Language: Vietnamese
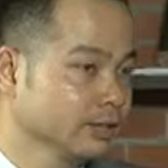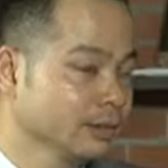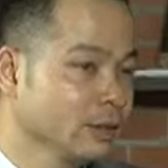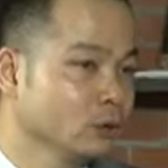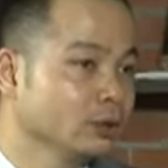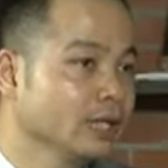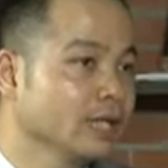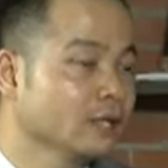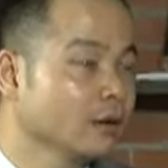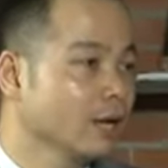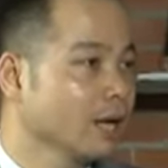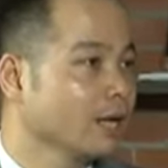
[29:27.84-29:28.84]
Điểm yếu đầu tiên
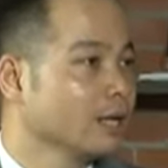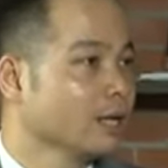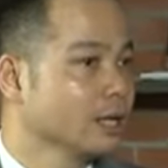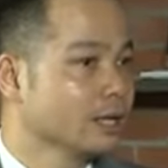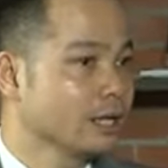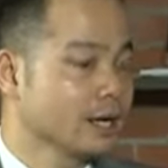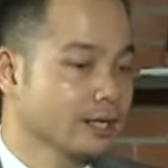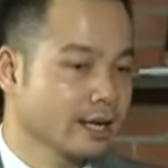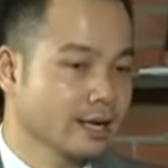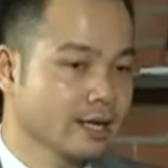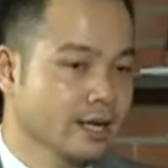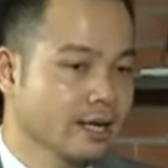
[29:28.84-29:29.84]
đó là
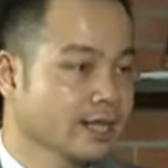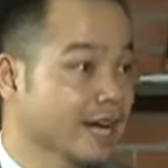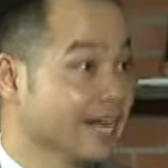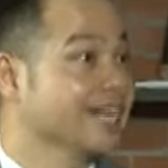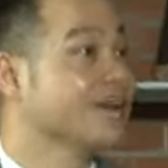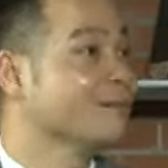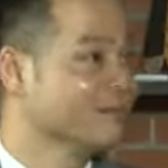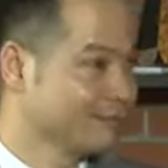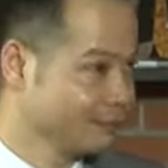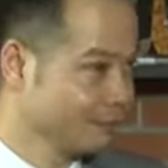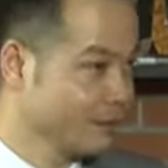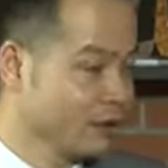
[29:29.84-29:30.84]
cái trải nghiệm.
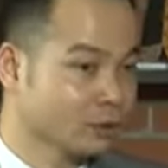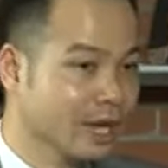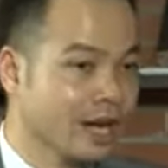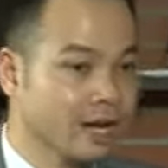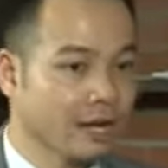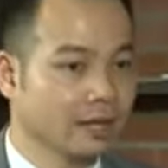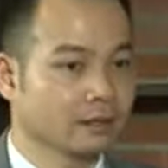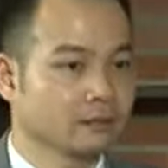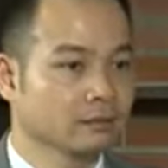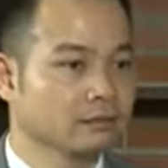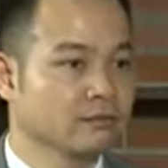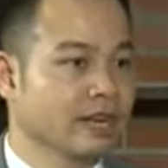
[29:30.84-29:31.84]
Bởi vì chúng ta là
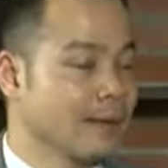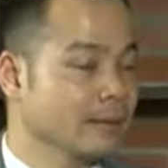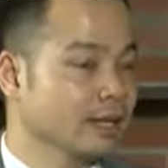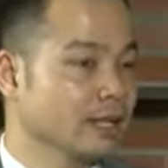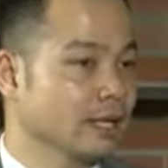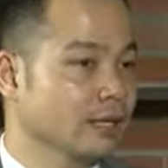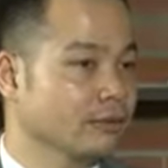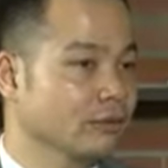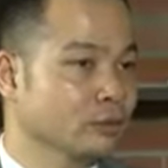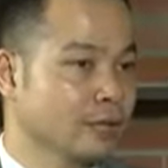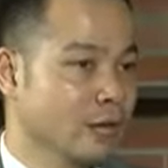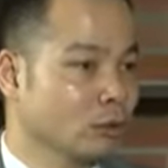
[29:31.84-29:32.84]
Việt Nam mình là
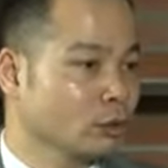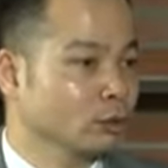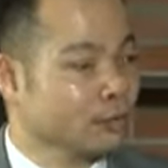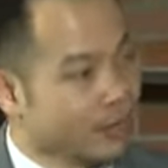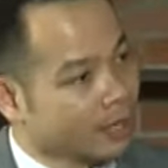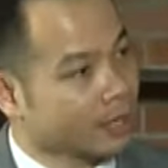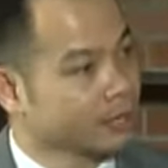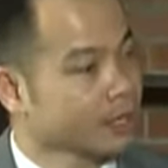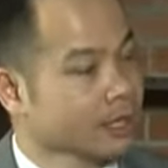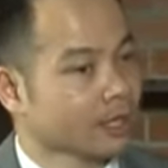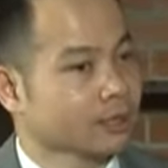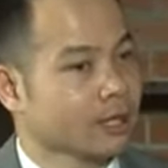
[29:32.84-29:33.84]
tôi biết là
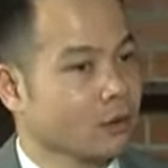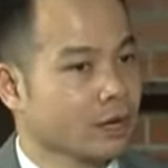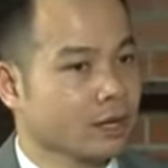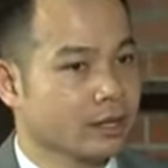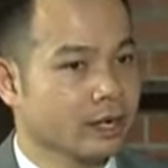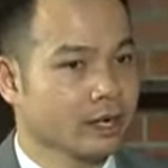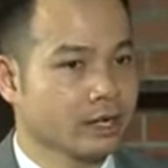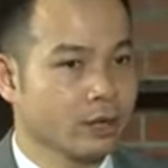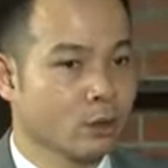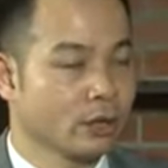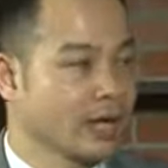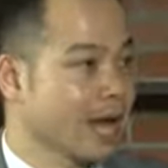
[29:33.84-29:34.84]
theo cái
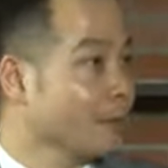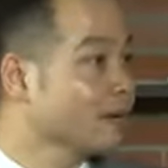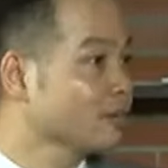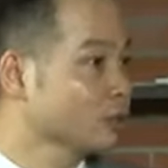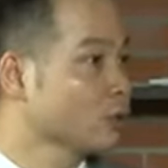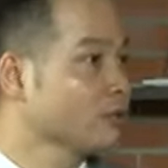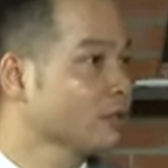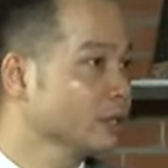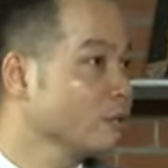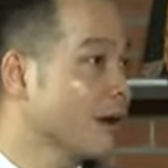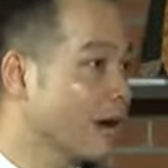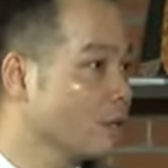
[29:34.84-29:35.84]
hội nghị APEC vừa rồi vừa
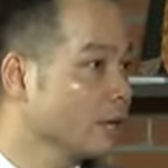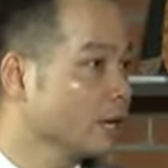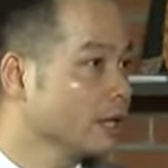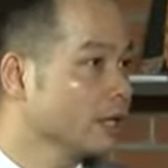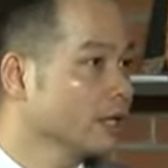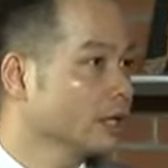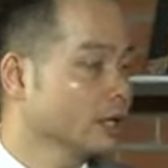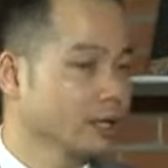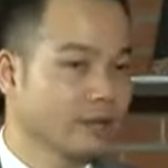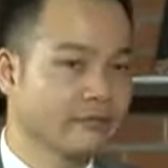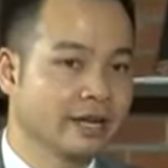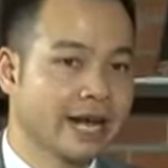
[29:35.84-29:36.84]
thông báo
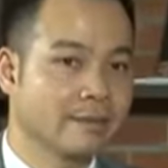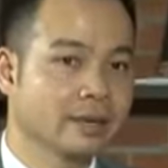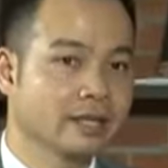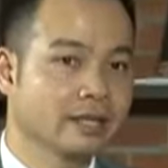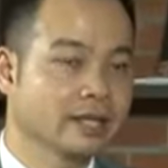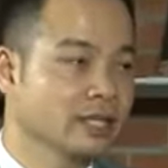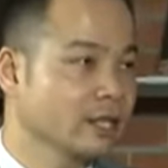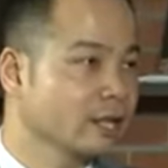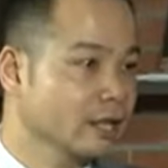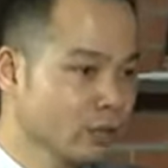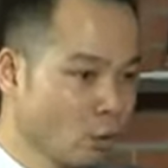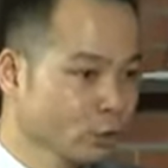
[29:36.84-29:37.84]
là Việt Nam mình
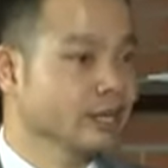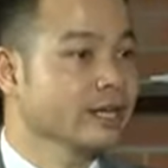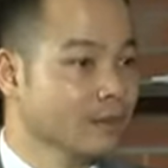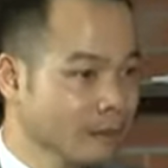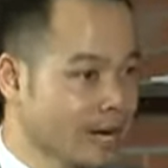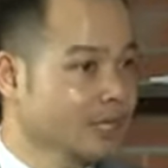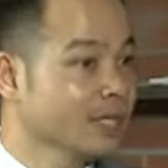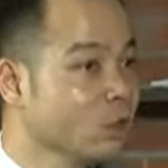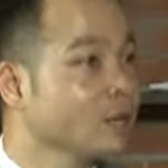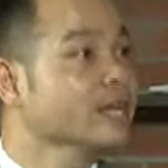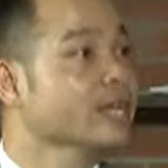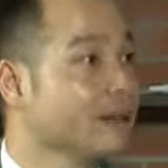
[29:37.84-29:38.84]
cái khối doanh nghiệp đang thiếu
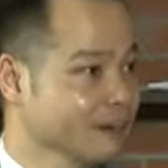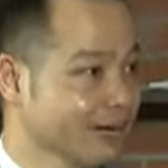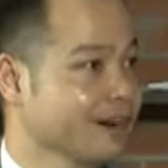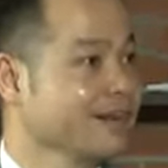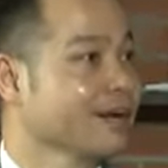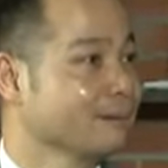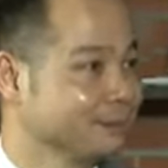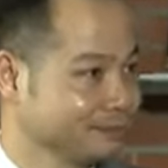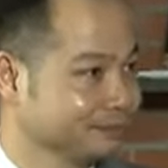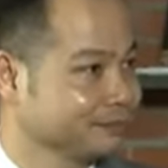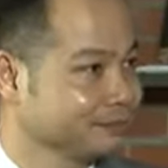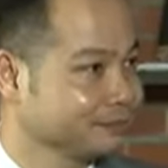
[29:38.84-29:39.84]
kinh nghiệm để khởi nghiệp.
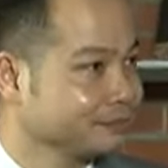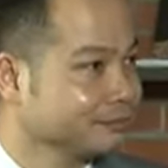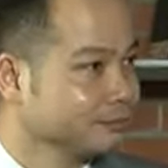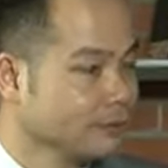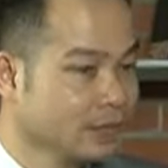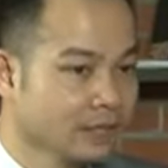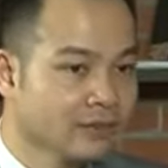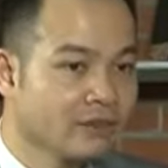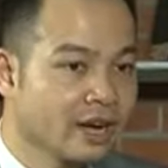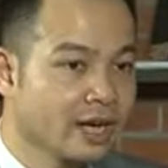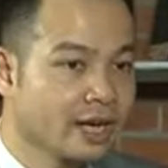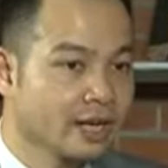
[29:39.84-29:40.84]
Chính vì
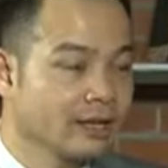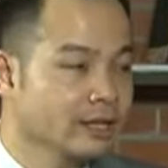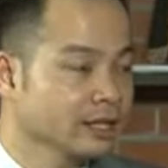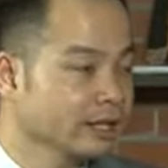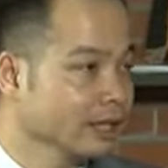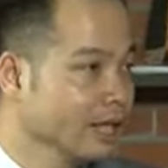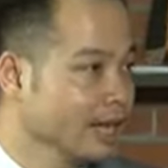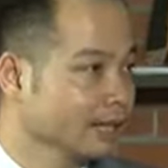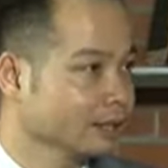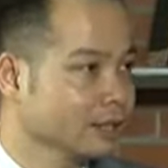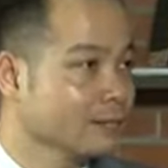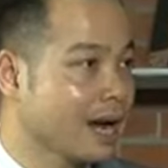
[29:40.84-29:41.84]
vậy là cái tỷ lệ
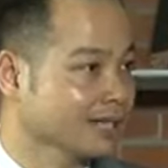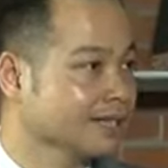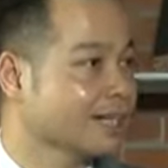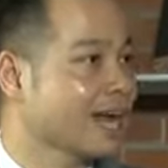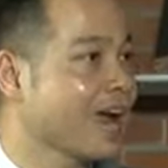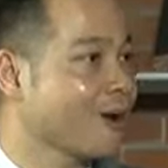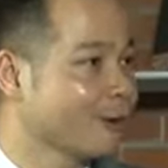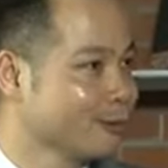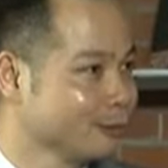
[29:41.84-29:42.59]
thất bại rất là cao.